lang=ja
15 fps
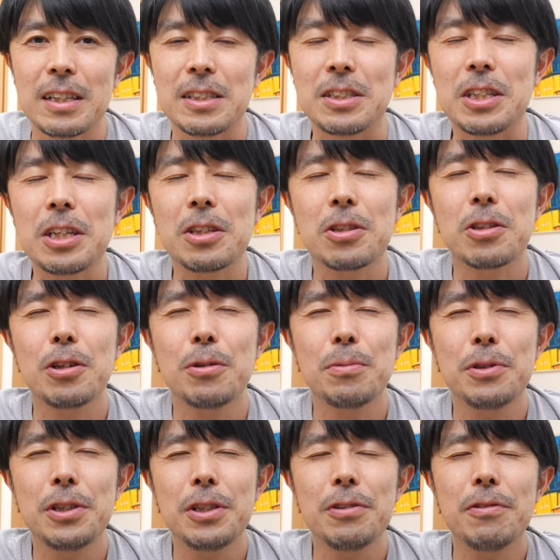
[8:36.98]

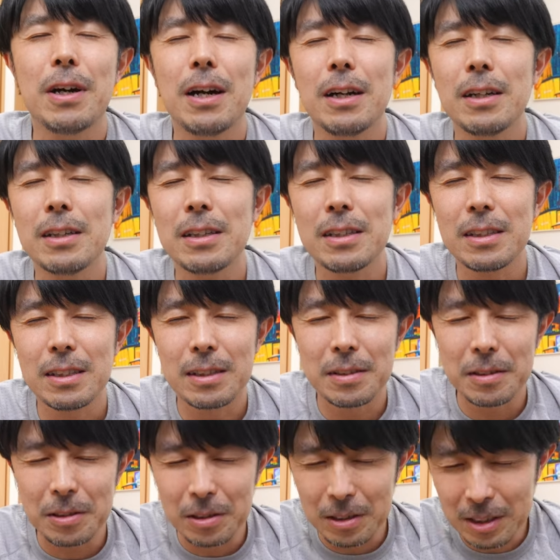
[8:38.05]
ZV-1
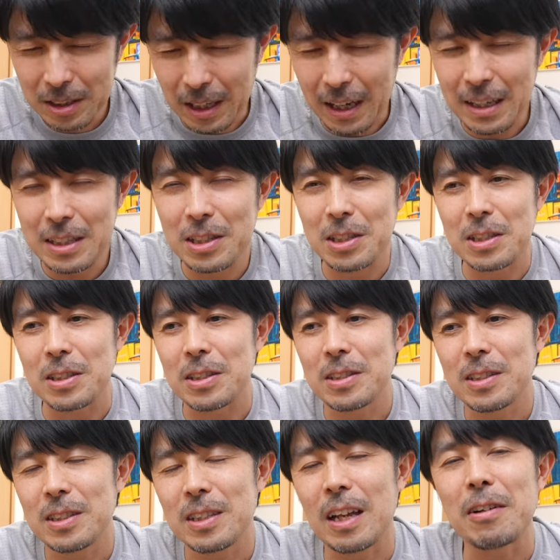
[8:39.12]
サイズ、
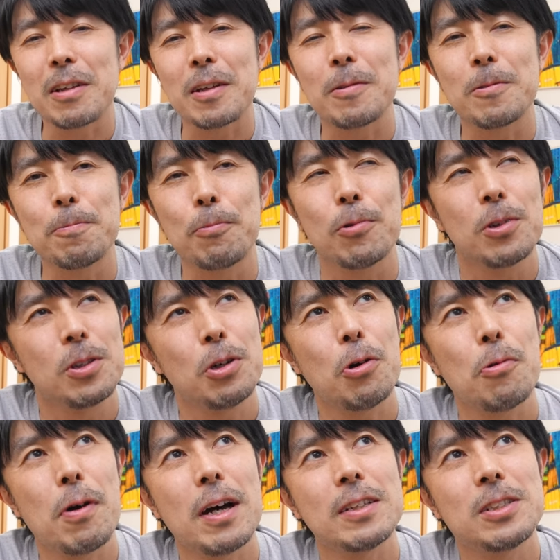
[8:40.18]
なので、
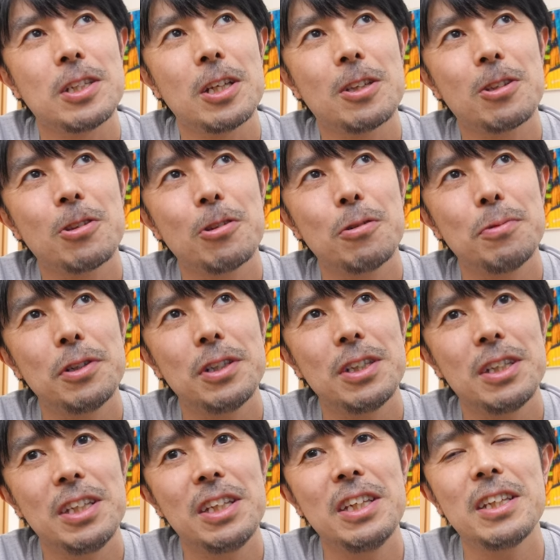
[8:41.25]
要は
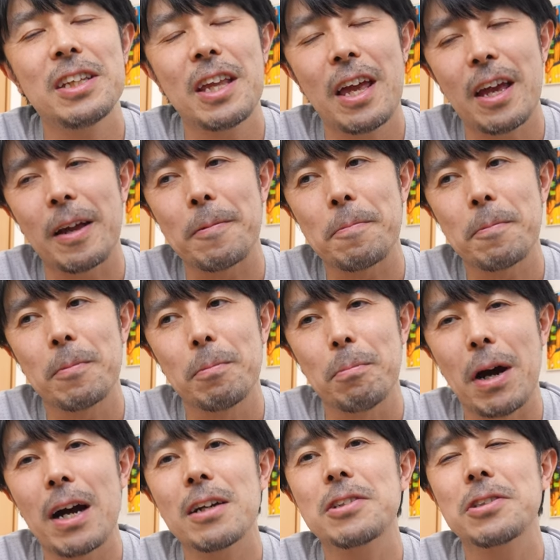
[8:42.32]
ZV-E10
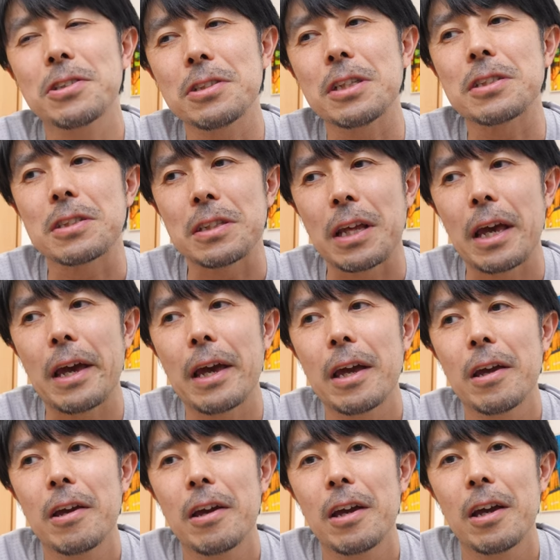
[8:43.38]
Mark II ですね。
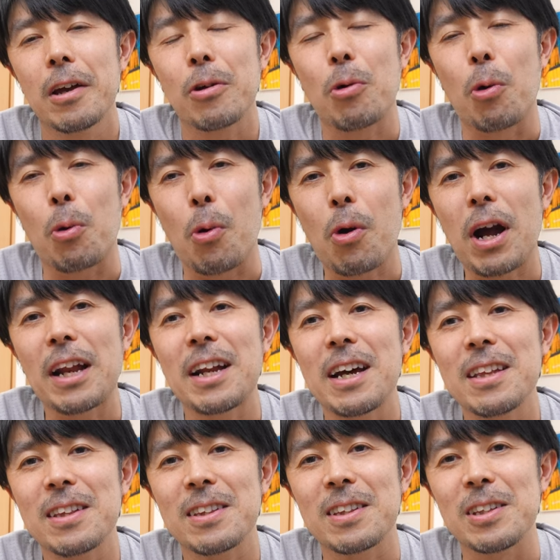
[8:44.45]
ここか
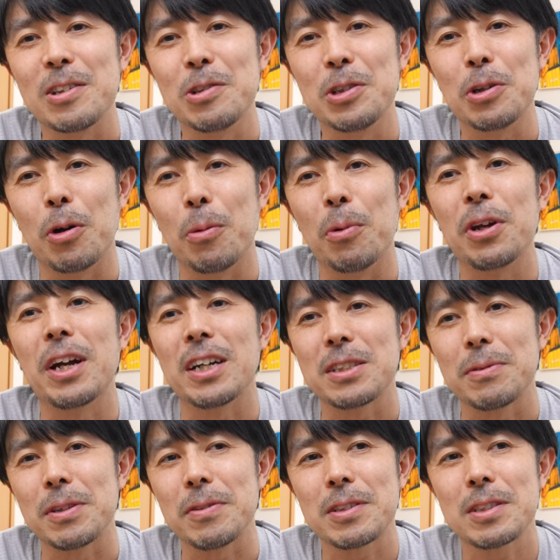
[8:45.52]
なっていうふうに思い
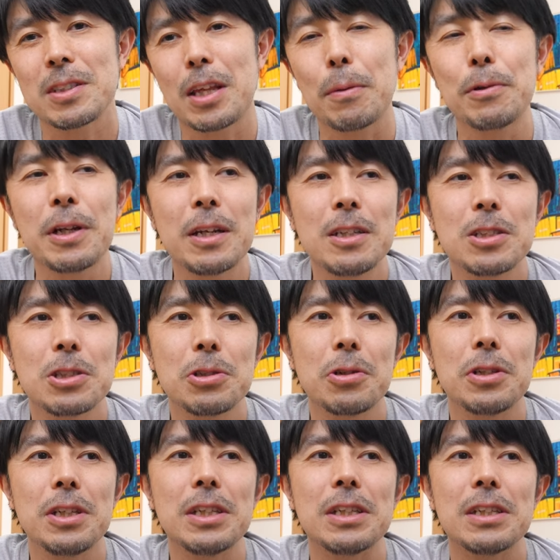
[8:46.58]
始めてます。手ぶれに
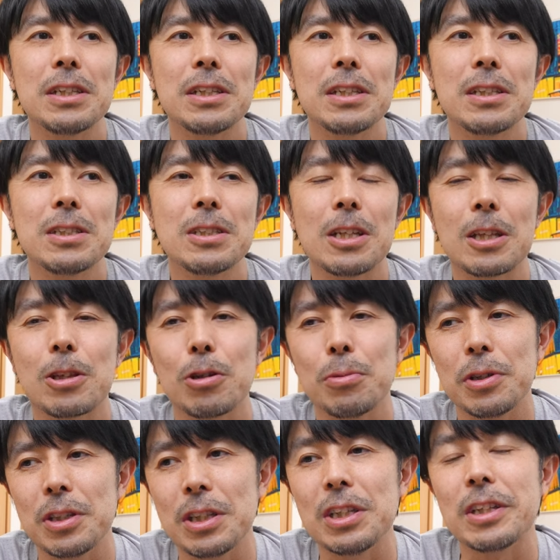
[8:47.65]
強い
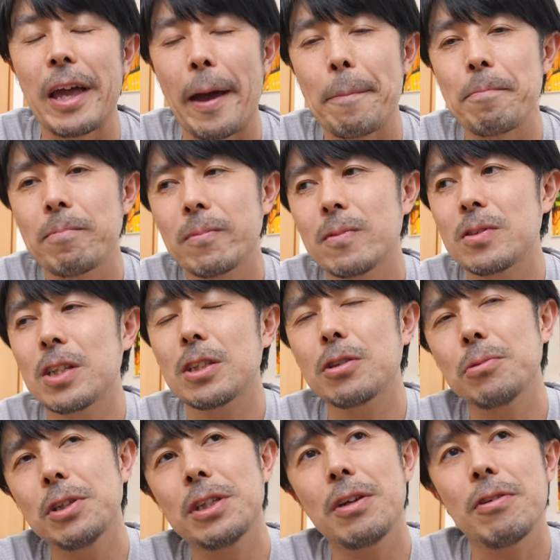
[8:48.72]

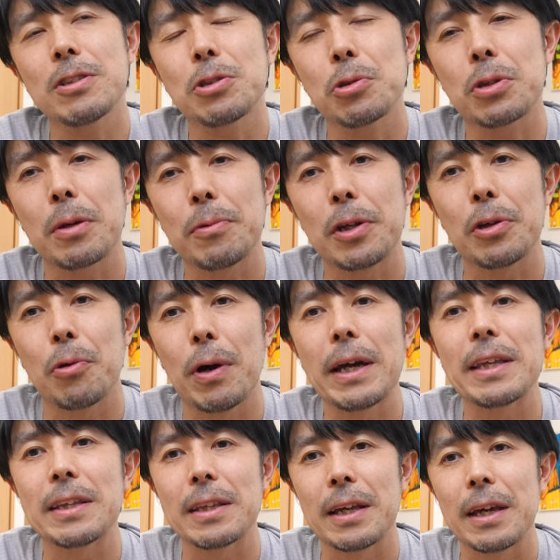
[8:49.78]
ZV-E10。ZV-10 はちょっと手ぶれ弱
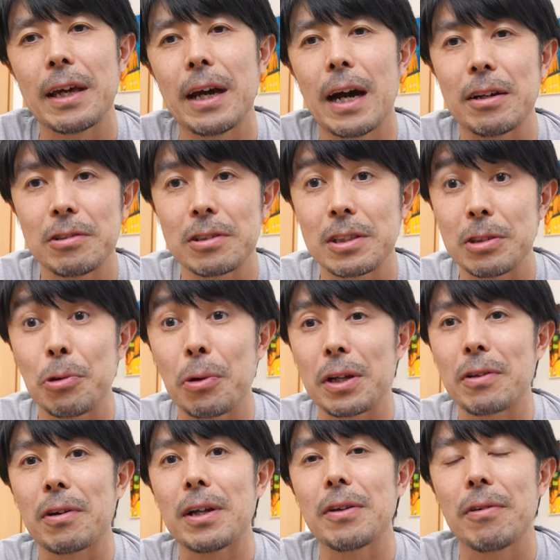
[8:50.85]
いんで、歩き動
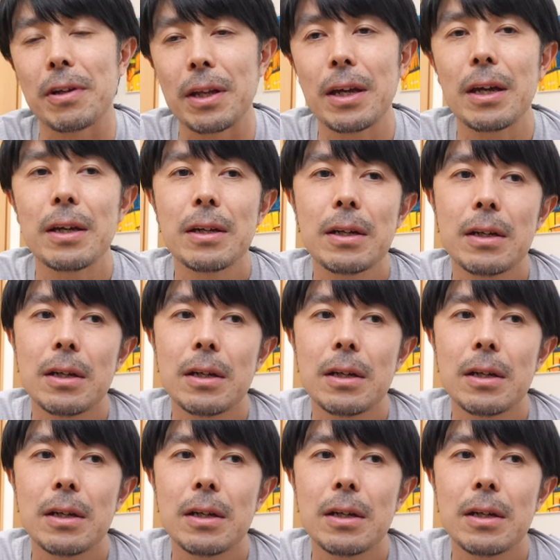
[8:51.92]
画とかではね。